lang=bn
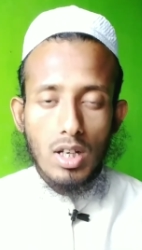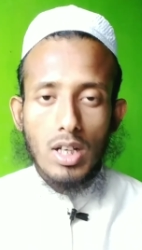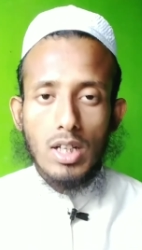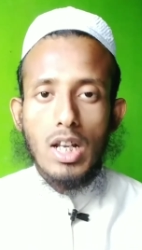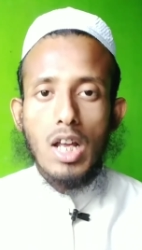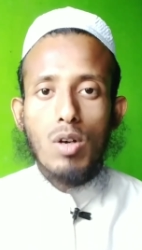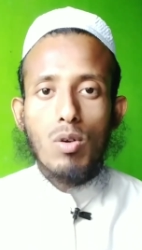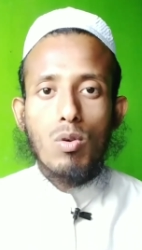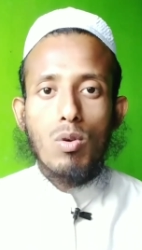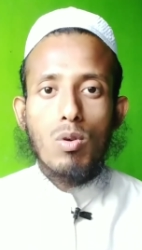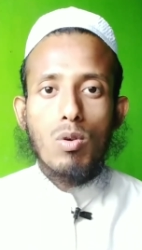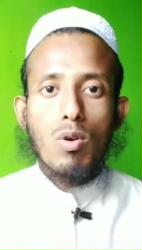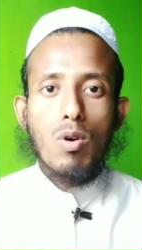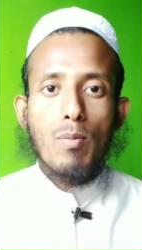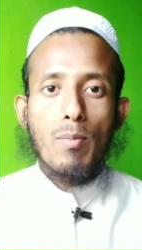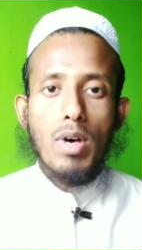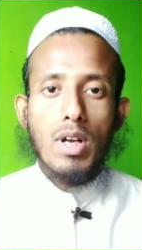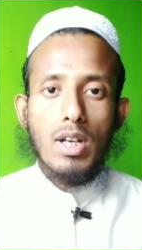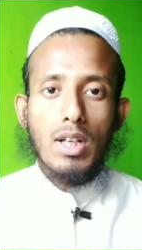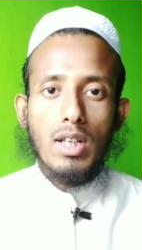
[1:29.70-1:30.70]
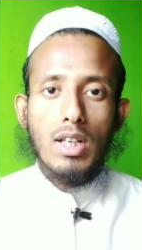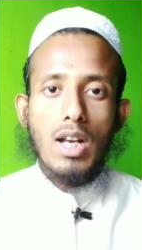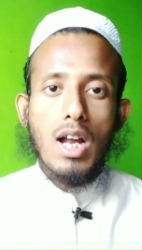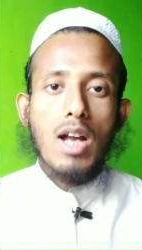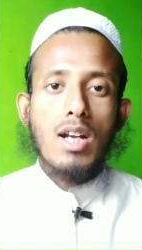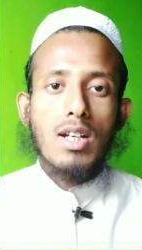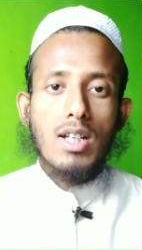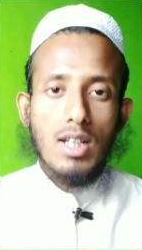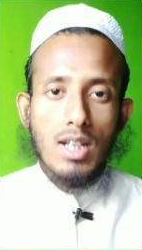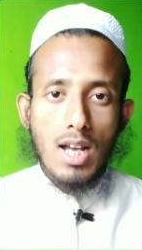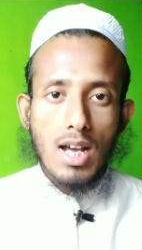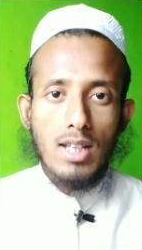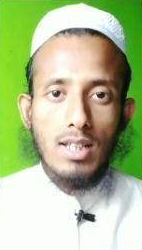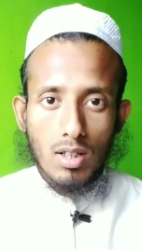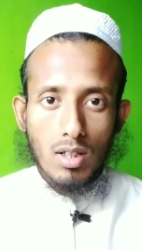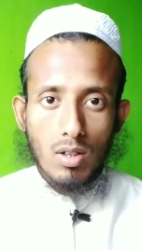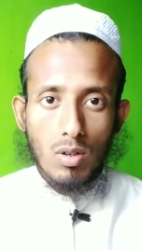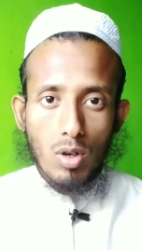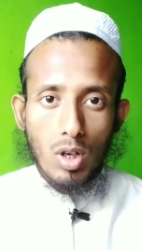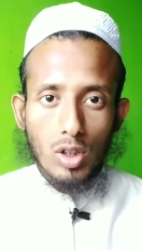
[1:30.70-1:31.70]
এটার কোনো মানে গ্যারান্টি নাই
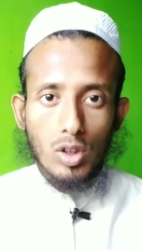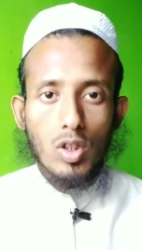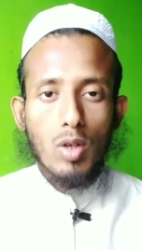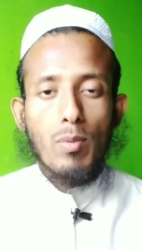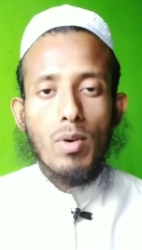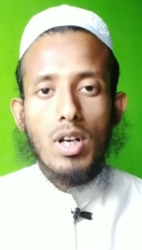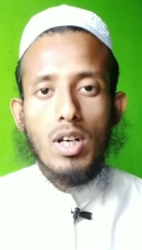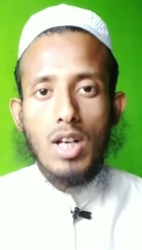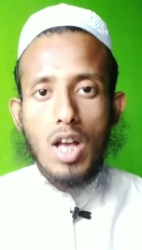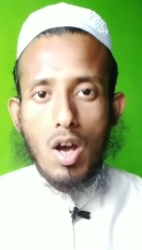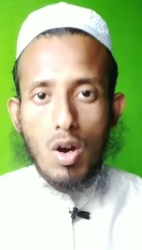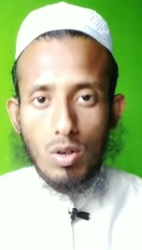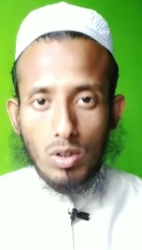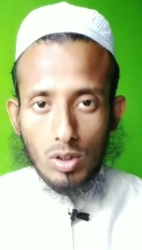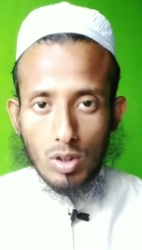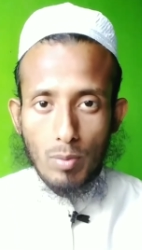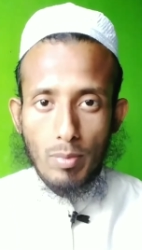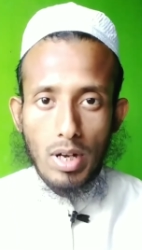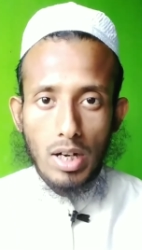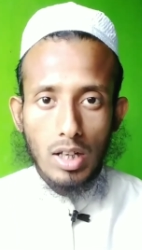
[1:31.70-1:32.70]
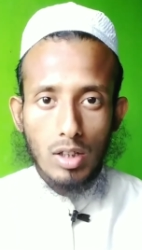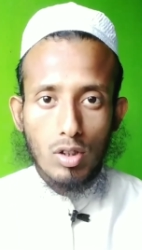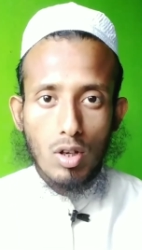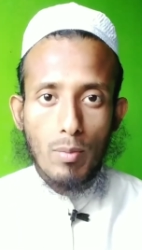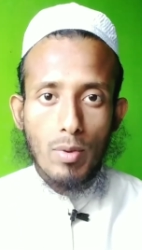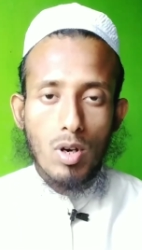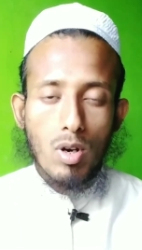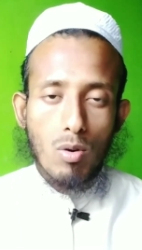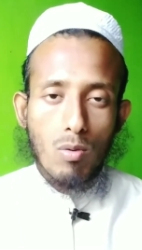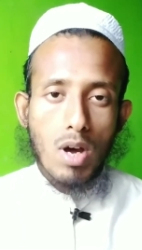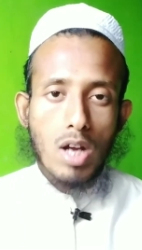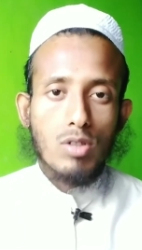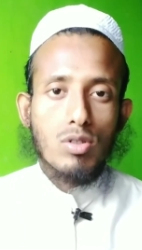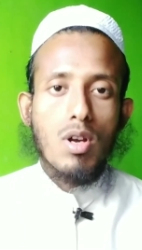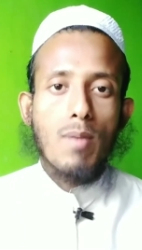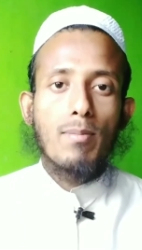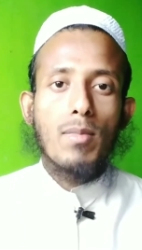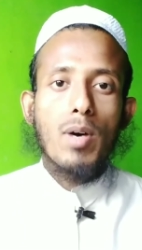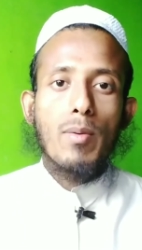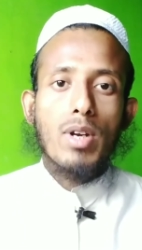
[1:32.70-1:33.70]
হইতে পারে না হইতে পারে তবে হওয়ার
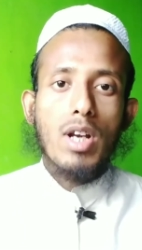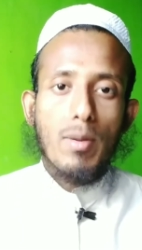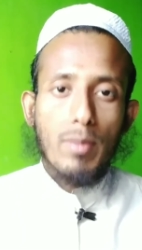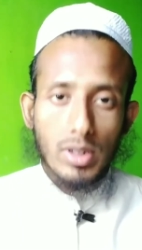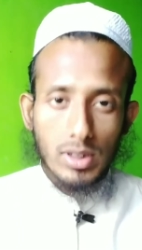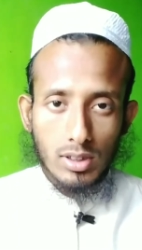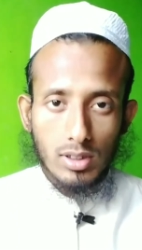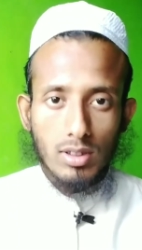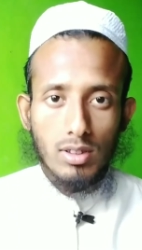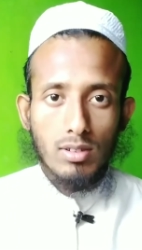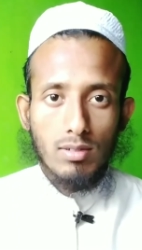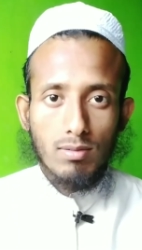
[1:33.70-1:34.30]
সম্ভাবনা বেশি